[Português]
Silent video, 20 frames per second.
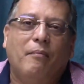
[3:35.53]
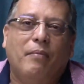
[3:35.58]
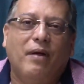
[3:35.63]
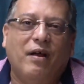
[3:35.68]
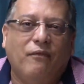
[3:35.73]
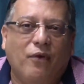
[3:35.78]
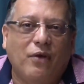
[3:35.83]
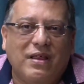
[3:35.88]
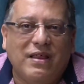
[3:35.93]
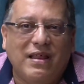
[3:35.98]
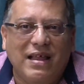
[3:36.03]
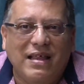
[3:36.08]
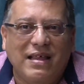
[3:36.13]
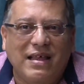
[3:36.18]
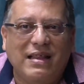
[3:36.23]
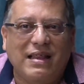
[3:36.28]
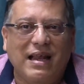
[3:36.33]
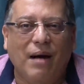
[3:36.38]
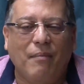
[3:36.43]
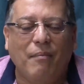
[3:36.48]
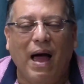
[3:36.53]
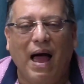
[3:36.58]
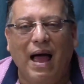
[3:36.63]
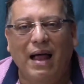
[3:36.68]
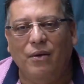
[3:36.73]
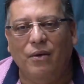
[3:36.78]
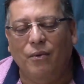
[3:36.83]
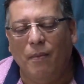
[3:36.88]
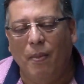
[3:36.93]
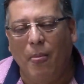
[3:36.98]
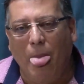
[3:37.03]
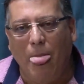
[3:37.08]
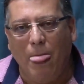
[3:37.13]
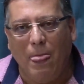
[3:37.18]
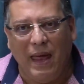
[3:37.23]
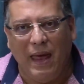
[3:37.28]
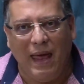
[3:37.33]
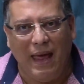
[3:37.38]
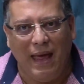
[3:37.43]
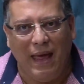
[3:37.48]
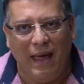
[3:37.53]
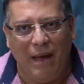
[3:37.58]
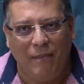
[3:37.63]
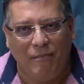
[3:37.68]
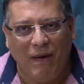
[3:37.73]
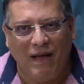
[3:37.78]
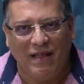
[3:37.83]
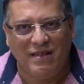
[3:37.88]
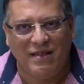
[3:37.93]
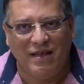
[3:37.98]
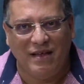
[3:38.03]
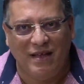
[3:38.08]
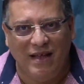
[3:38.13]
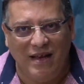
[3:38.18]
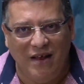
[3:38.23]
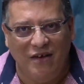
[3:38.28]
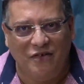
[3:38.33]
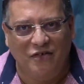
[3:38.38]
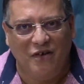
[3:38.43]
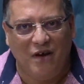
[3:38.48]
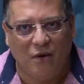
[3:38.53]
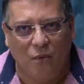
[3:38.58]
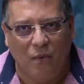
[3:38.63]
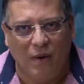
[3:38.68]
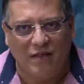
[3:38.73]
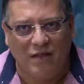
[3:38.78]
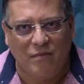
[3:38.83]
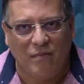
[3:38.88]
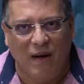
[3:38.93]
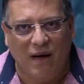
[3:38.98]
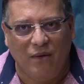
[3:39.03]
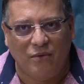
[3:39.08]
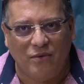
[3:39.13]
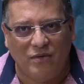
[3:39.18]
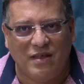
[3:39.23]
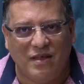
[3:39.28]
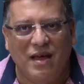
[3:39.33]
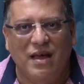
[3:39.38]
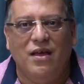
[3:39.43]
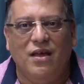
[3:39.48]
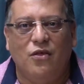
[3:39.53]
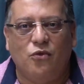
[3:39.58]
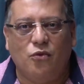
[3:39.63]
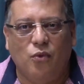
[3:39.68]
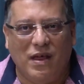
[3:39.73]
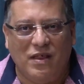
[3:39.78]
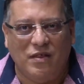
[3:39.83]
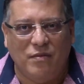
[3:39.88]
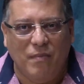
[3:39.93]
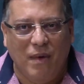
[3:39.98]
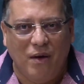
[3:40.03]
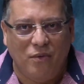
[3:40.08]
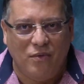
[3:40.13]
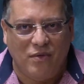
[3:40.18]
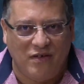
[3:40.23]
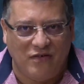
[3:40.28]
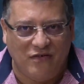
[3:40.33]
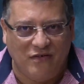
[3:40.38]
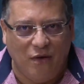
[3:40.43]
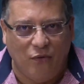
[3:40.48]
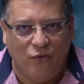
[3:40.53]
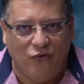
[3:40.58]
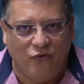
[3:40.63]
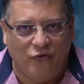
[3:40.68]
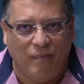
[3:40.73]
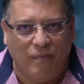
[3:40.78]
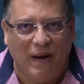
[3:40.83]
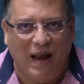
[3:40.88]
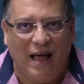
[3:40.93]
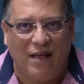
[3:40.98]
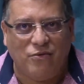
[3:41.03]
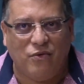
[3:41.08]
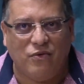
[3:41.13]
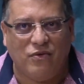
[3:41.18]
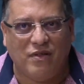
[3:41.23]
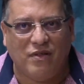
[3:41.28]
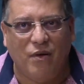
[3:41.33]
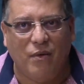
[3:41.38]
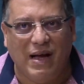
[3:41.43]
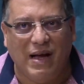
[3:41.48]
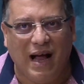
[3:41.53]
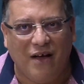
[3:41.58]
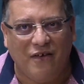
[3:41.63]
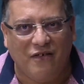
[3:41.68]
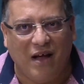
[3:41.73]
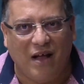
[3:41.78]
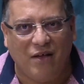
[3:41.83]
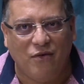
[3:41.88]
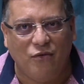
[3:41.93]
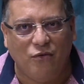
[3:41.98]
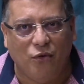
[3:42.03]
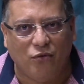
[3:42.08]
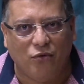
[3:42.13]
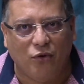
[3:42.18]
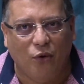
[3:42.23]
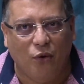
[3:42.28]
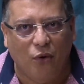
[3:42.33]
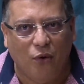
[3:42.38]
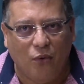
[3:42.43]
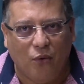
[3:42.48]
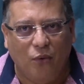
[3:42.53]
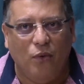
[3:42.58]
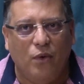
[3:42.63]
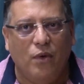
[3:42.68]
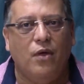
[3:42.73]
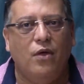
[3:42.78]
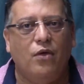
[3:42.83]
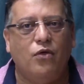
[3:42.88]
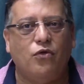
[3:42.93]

Para vocês que trabalham é, é, passando energia com as mãos, suas mãos estão nos braços que estão encaixados no tronco,